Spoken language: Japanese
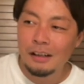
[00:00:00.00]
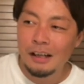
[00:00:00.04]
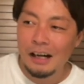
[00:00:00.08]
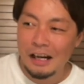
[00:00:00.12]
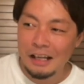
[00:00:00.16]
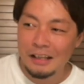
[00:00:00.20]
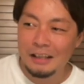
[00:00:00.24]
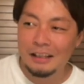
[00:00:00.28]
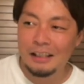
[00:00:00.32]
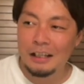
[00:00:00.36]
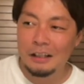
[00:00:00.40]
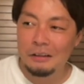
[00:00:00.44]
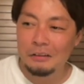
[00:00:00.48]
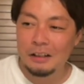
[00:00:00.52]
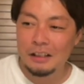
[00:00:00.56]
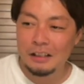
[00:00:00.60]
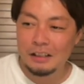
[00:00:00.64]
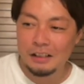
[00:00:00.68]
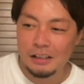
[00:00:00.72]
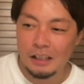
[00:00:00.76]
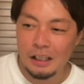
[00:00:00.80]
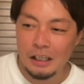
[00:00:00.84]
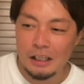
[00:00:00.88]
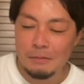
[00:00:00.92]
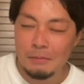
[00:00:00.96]
があったりとか
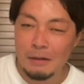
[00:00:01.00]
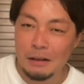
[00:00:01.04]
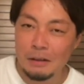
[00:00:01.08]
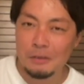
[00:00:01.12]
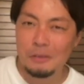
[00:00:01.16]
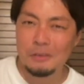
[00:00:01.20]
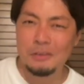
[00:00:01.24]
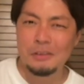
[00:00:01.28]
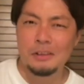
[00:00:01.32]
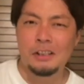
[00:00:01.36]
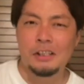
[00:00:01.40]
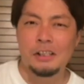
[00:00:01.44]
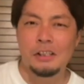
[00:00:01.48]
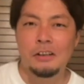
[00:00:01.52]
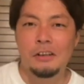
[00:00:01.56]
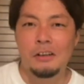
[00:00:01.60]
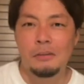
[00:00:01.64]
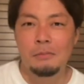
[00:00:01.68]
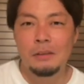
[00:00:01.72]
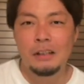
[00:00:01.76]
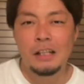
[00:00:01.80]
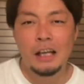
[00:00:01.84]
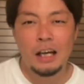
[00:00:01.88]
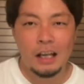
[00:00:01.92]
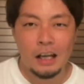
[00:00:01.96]
して、今どうしよ
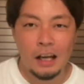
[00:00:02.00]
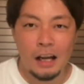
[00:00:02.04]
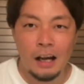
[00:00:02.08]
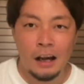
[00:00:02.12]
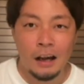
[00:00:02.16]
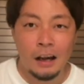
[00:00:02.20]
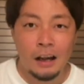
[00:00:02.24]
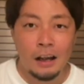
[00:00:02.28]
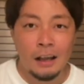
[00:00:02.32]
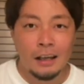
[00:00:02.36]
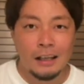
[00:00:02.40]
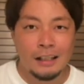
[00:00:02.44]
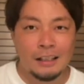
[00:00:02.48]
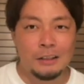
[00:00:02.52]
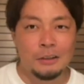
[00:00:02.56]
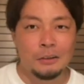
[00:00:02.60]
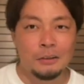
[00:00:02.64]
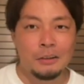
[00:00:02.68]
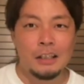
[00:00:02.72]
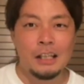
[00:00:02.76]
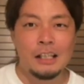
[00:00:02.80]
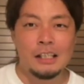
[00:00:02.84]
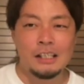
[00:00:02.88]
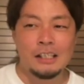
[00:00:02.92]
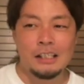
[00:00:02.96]
うみたいな
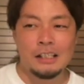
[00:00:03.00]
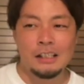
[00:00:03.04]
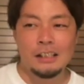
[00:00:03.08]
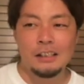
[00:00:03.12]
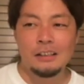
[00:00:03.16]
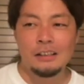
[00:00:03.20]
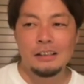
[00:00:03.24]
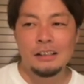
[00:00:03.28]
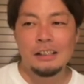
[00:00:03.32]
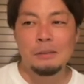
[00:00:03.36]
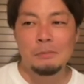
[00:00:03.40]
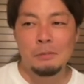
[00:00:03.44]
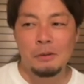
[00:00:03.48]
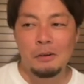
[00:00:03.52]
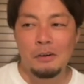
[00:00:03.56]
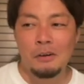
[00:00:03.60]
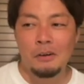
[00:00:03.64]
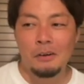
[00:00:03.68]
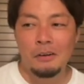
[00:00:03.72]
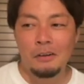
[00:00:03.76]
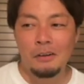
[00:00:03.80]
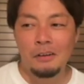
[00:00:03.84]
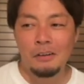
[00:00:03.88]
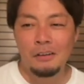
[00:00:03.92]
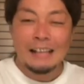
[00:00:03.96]
人たちに
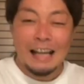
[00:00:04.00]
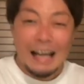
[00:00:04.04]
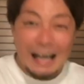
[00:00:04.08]
も、